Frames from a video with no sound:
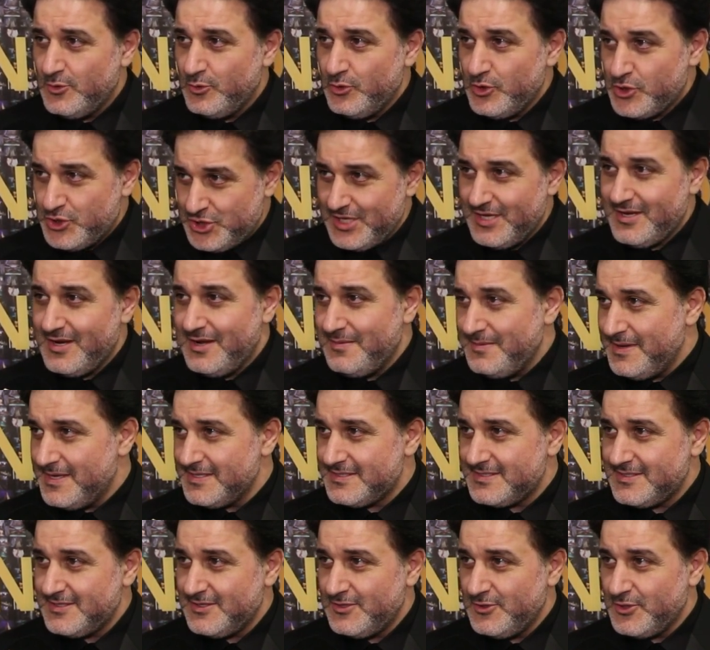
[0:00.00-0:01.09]
ولك شارع
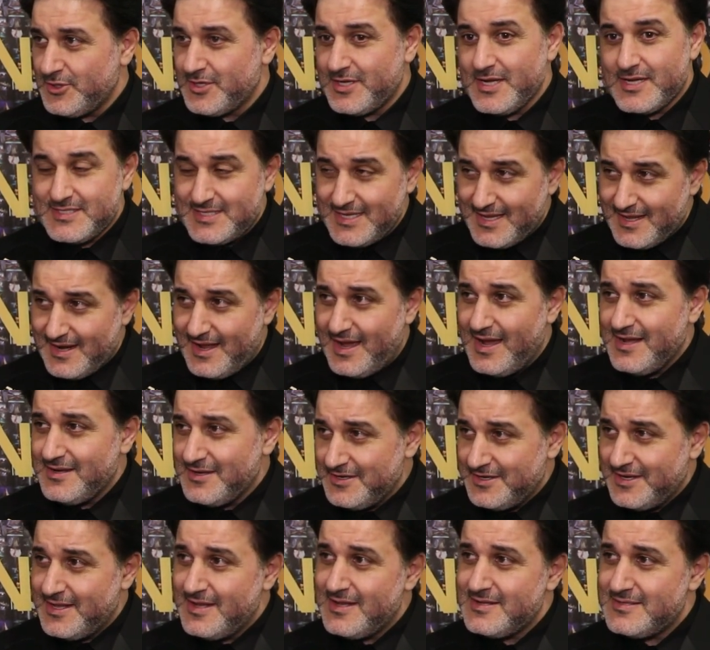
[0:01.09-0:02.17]
بس لك كسار عين
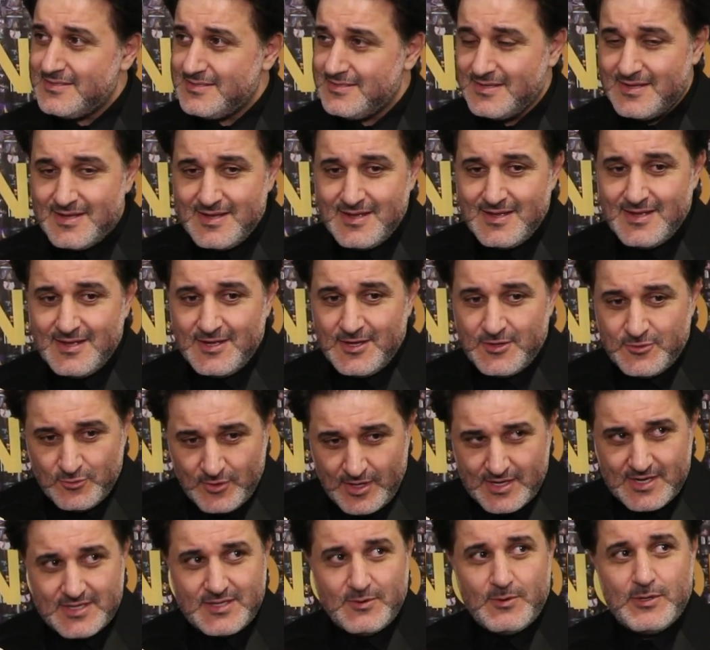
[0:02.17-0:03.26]
الناس
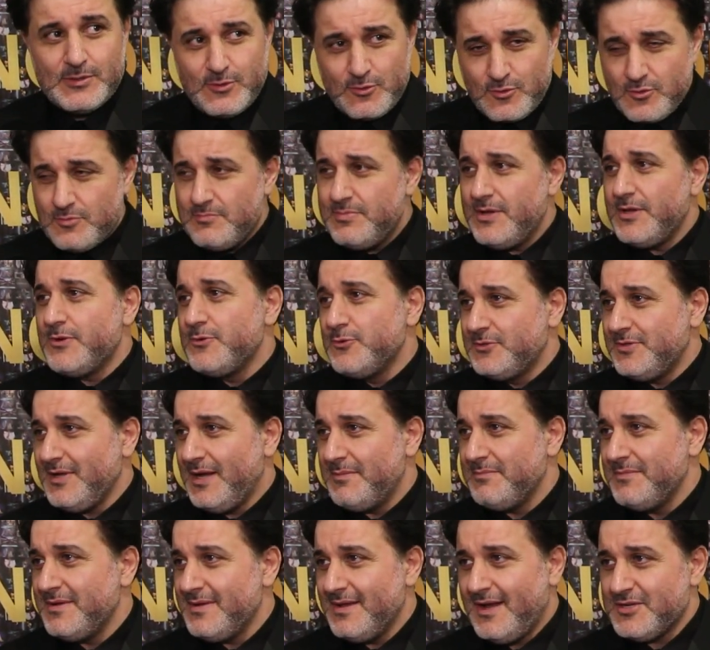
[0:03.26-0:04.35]
انه انا دورت لكم بيروت
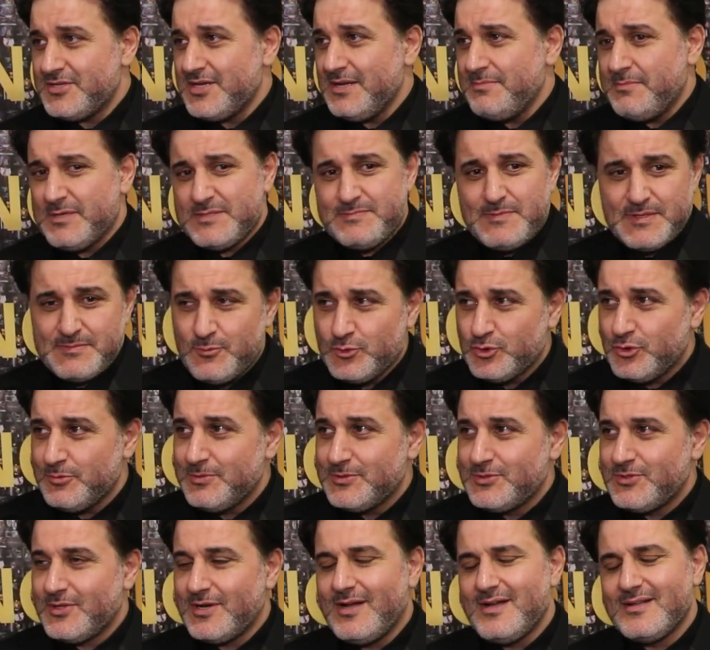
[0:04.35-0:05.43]
يعني عشان بس ما تموتوا
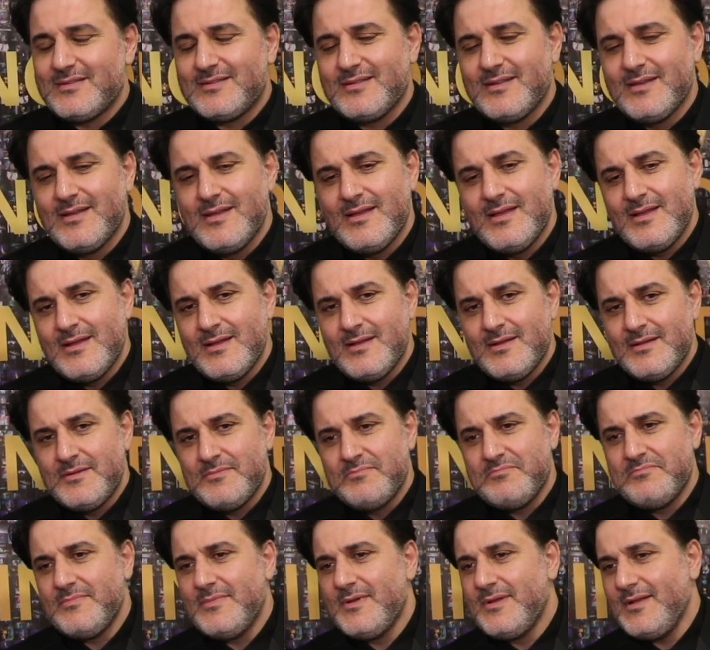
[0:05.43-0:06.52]
بالطرقات
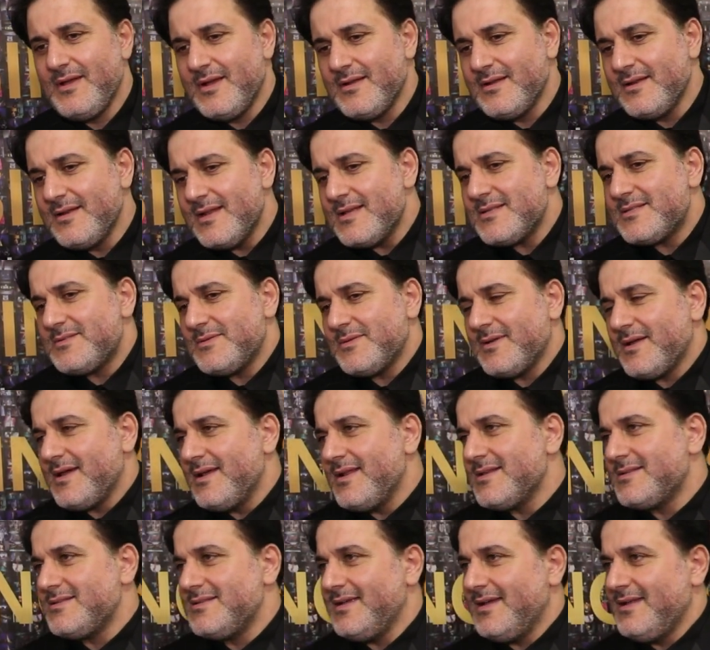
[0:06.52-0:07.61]
يعني ناس
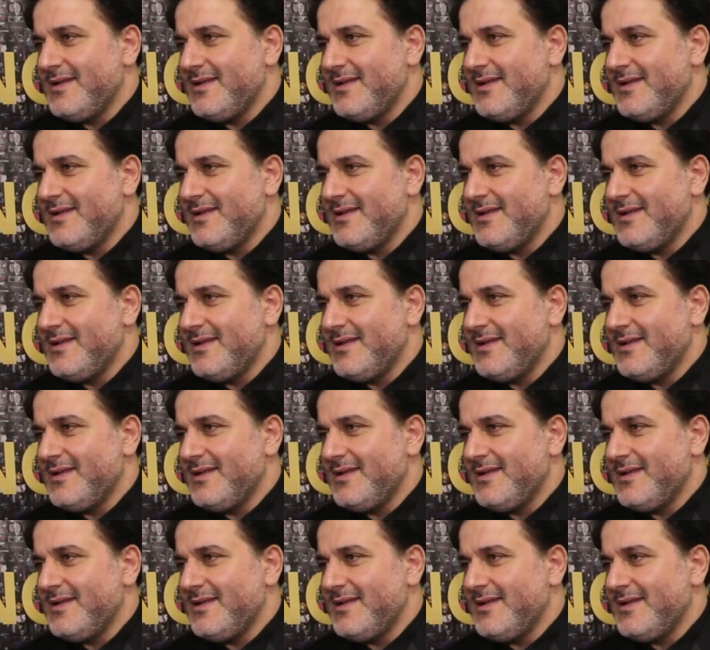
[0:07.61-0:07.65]
خلص